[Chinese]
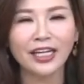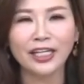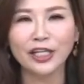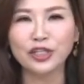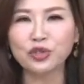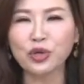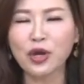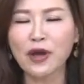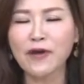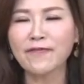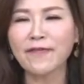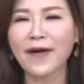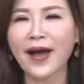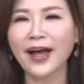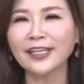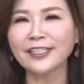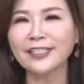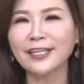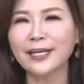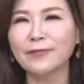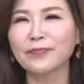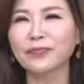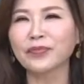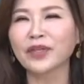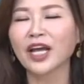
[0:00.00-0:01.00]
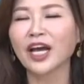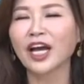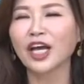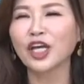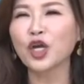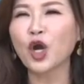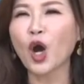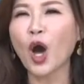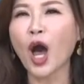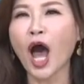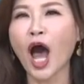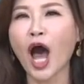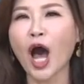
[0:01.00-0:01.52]
你就会发现
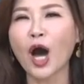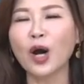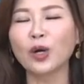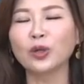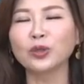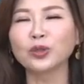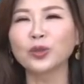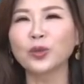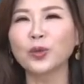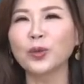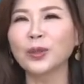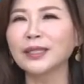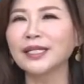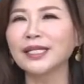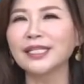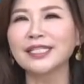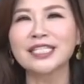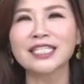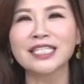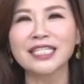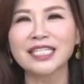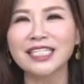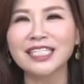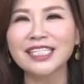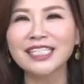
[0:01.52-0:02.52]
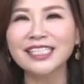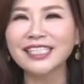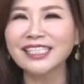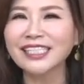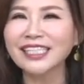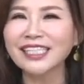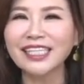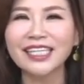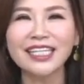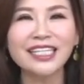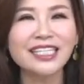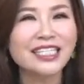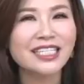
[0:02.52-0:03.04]
有好多的时
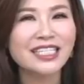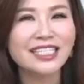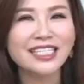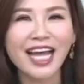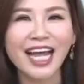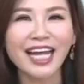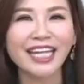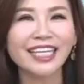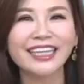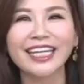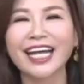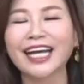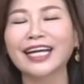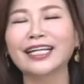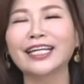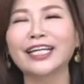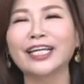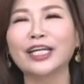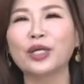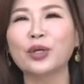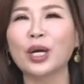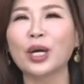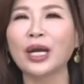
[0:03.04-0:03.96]
机一直在等你。